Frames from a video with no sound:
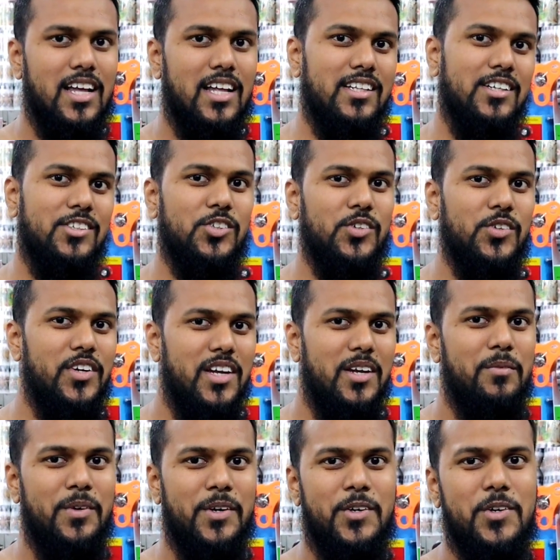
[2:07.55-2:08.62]
তাদের জন্য
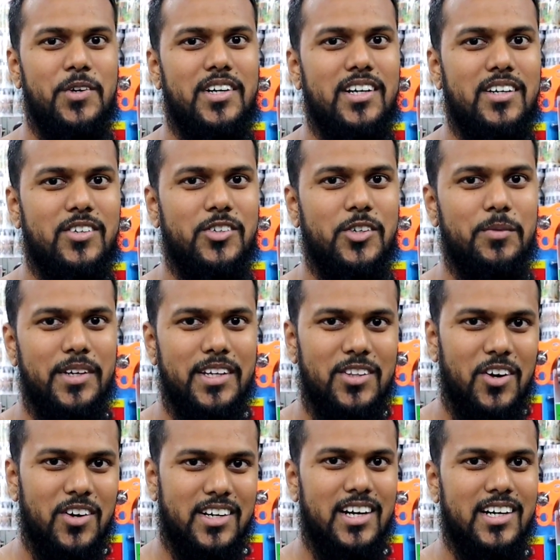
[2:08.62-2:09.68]
এই ভিডিওটা খুবই
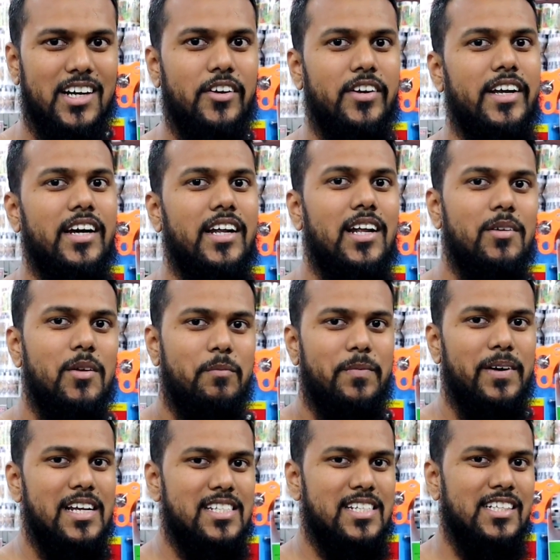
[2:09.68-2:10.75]
দরকার কারণ এখানে আমি
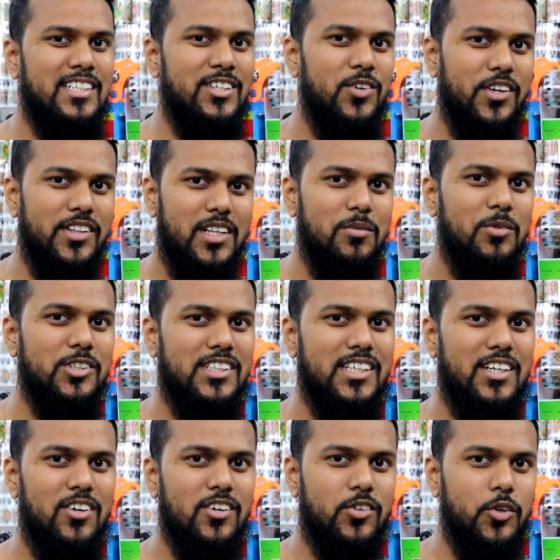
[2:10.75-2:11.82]
প্রাইসটা যেগুলো দেবো
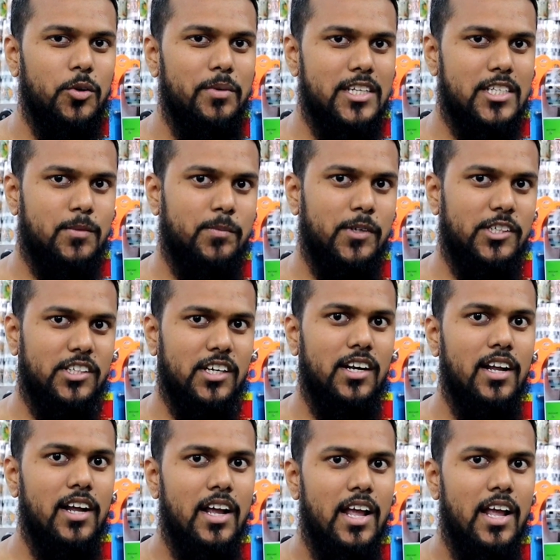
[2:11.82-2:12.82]
সেটা হলো খুবই স্পেশাল